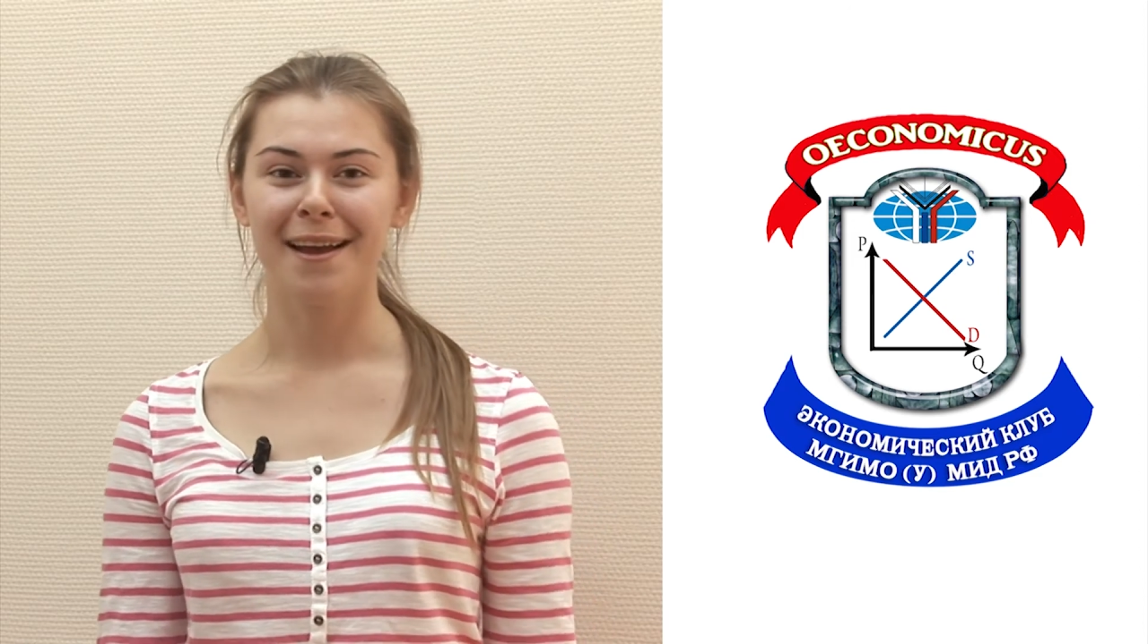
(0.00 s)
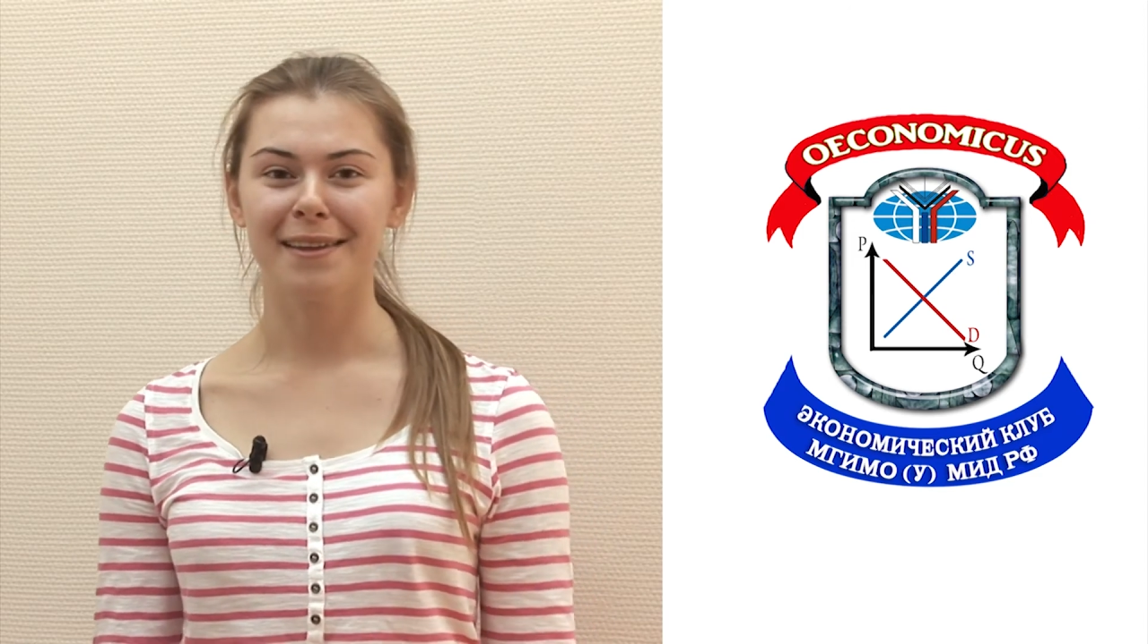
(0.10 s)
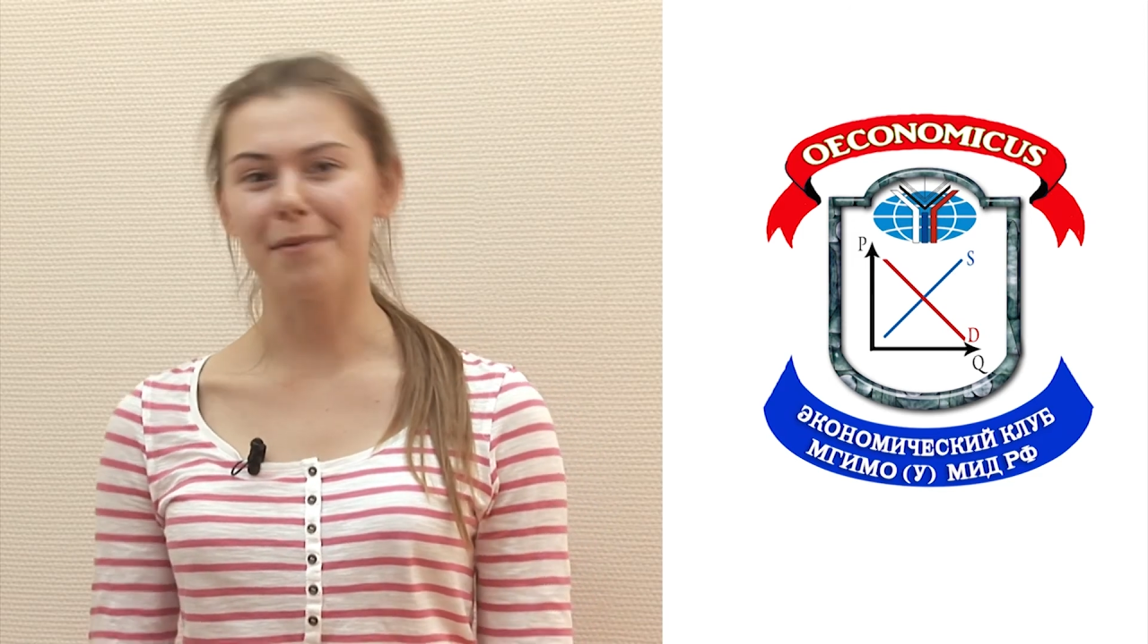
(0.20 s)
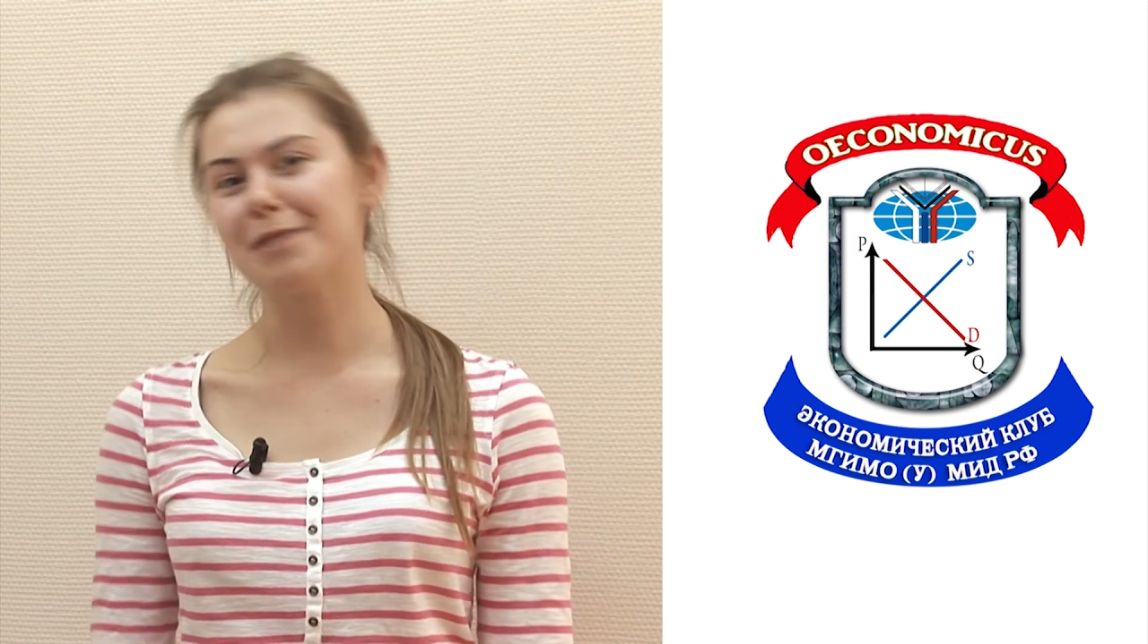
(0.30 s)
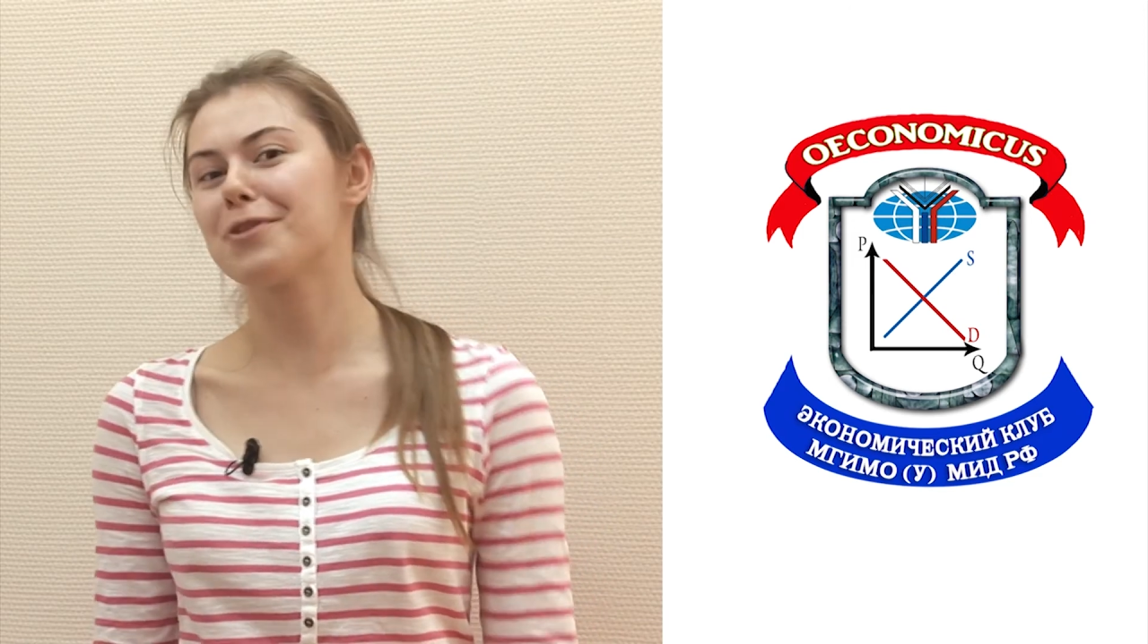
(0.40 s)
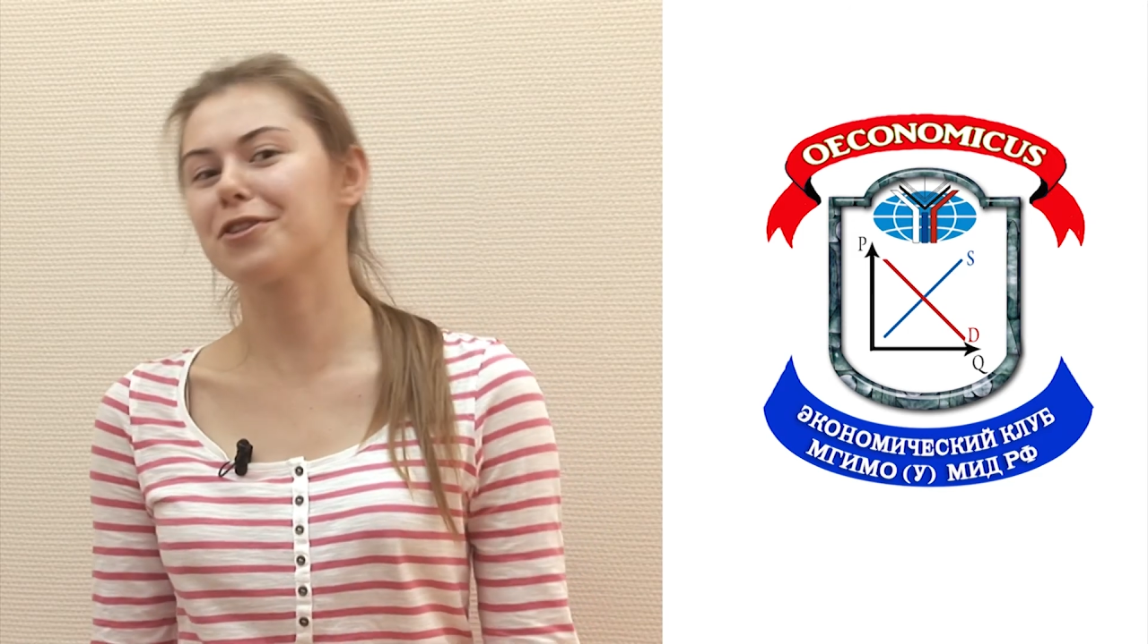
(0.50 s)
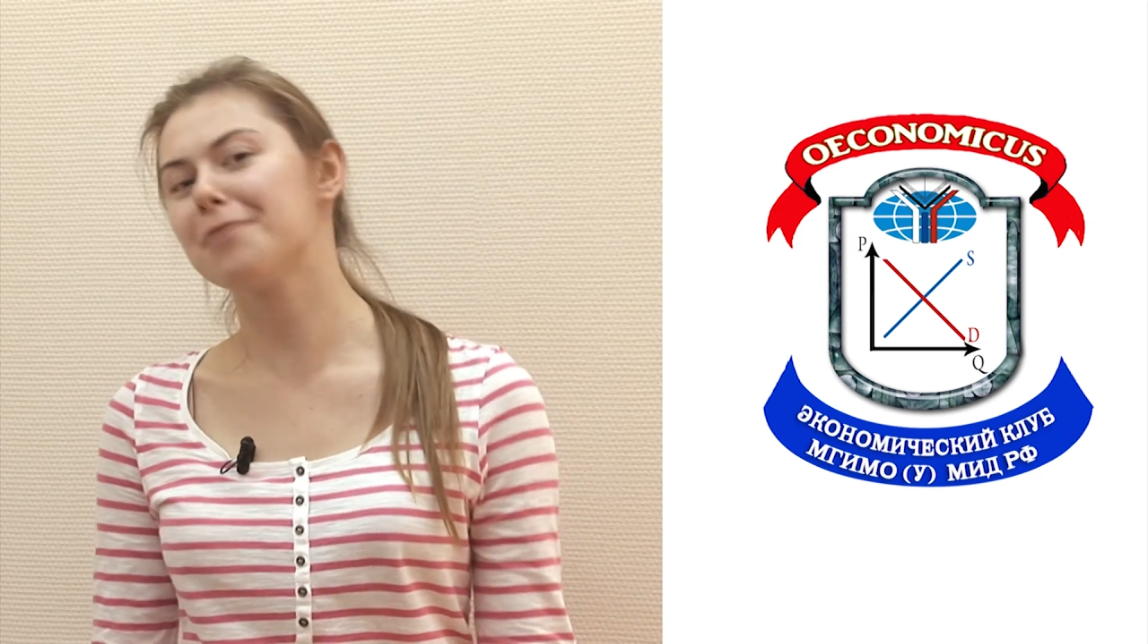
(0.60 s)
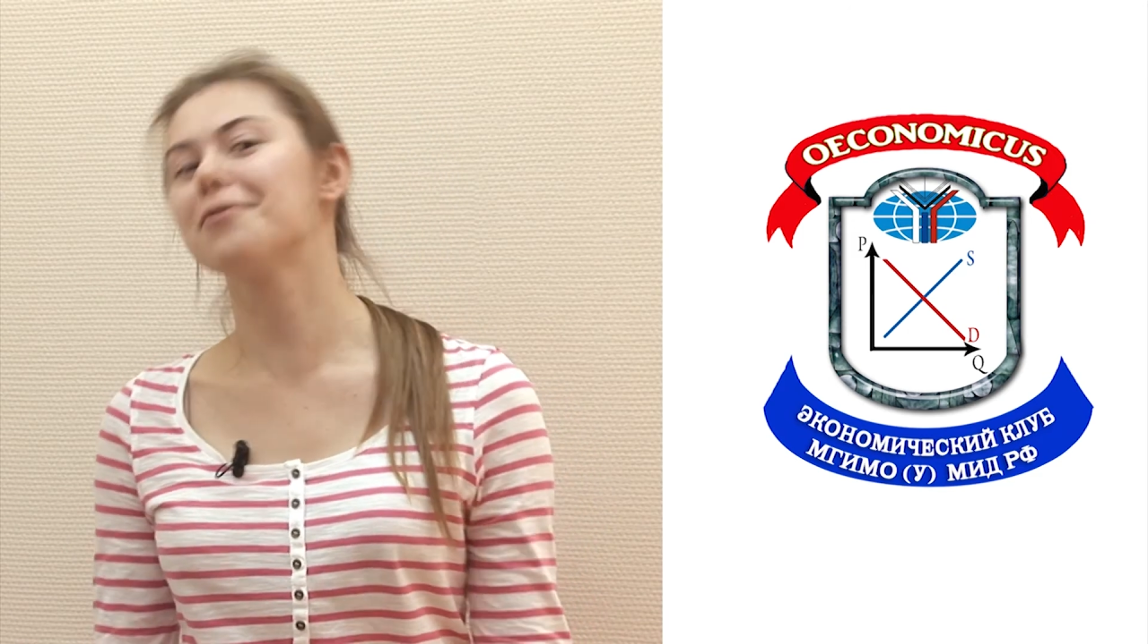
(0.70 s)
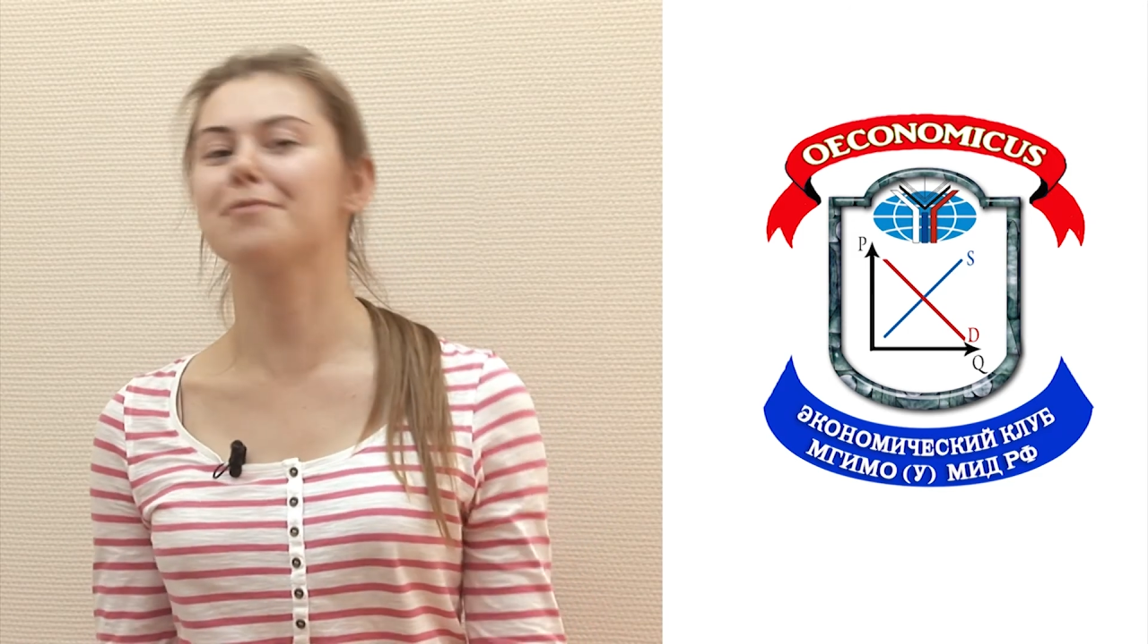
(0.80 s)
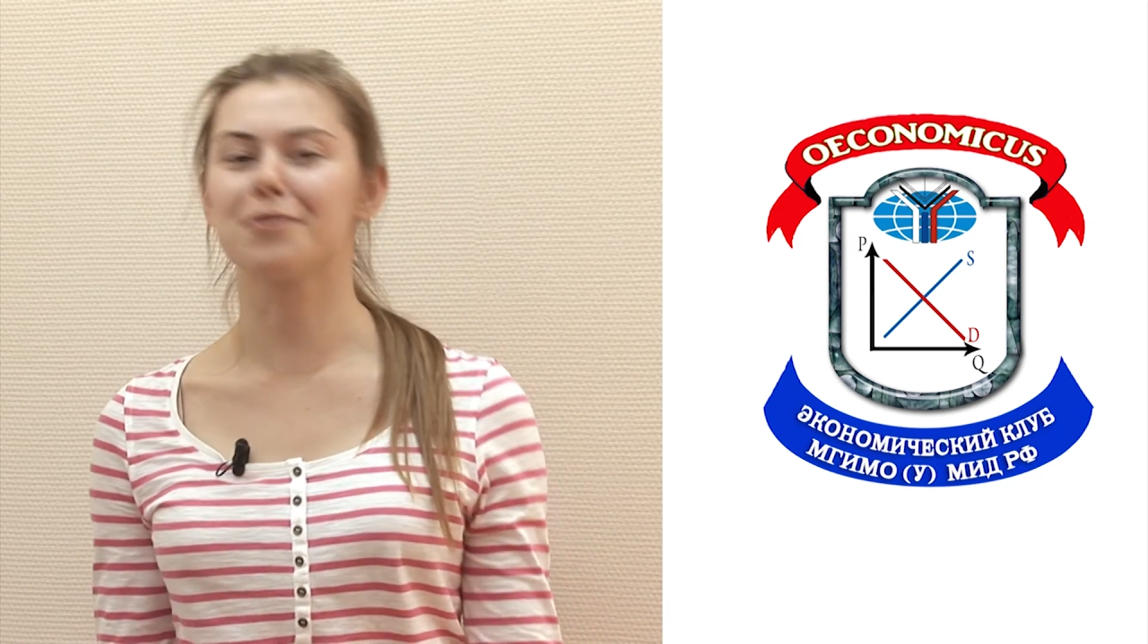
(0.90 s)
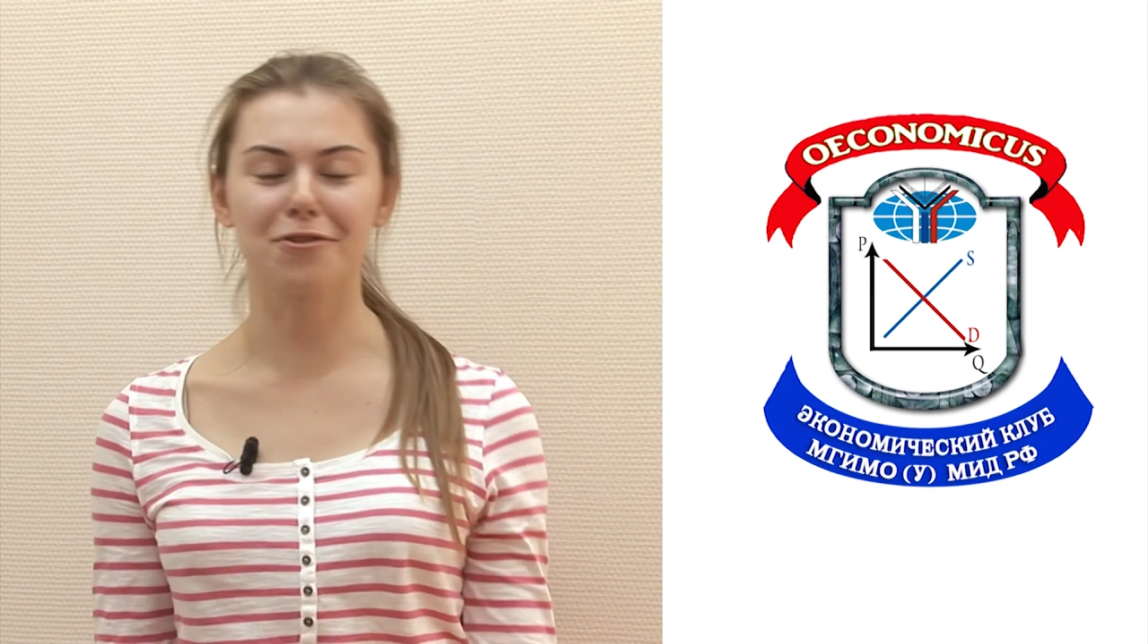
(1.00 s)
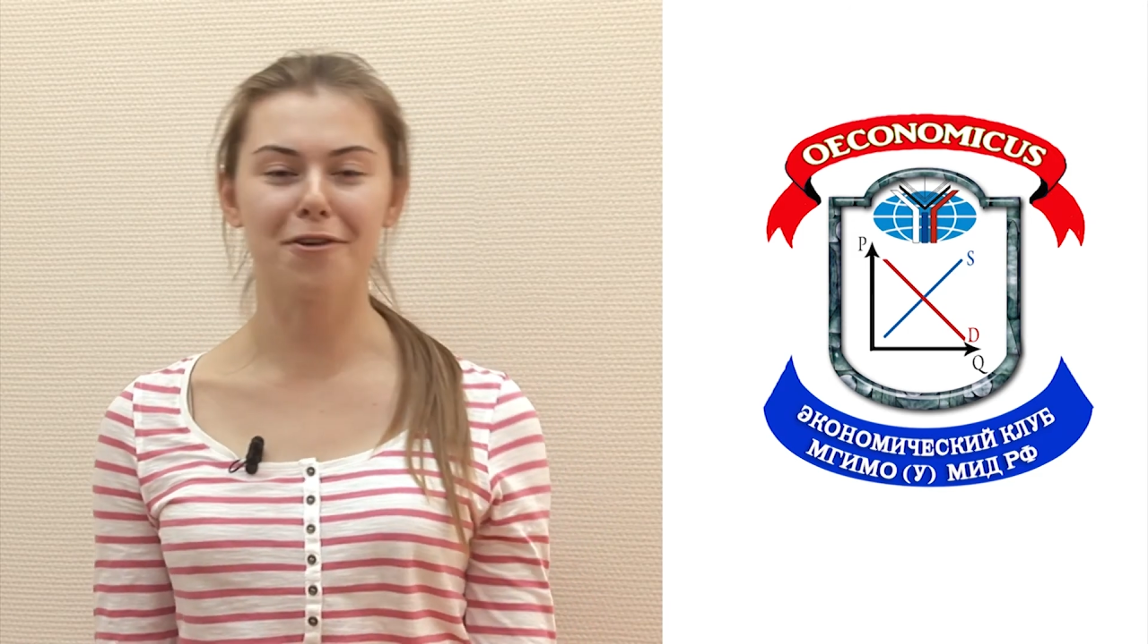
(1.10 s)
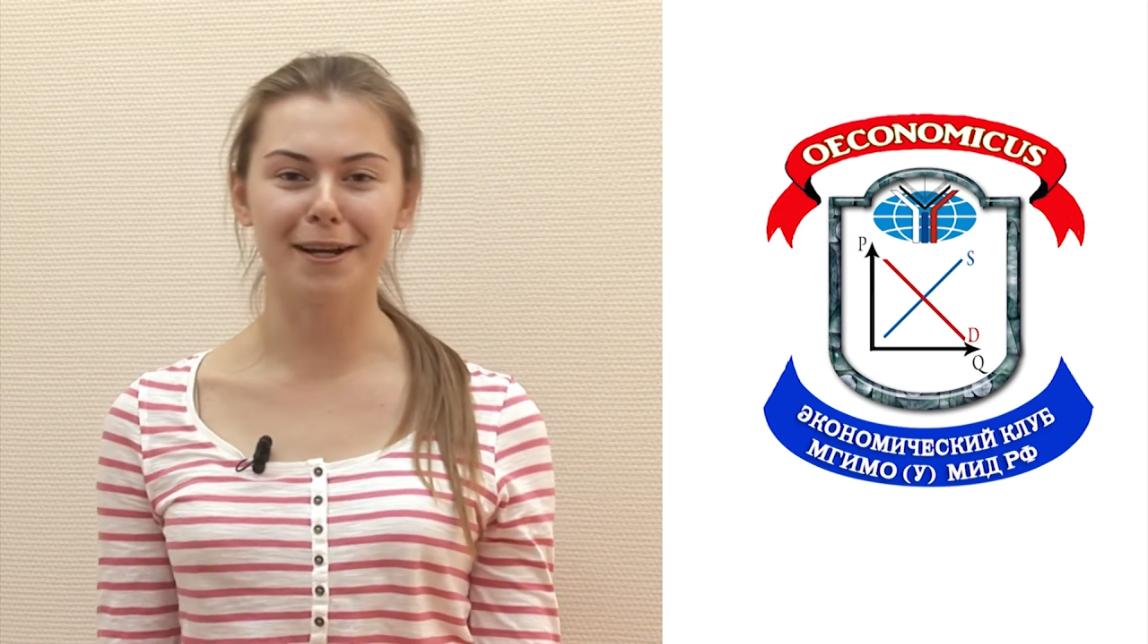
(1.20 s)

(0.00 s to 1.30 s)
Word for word: там тебе что-нибудь смешное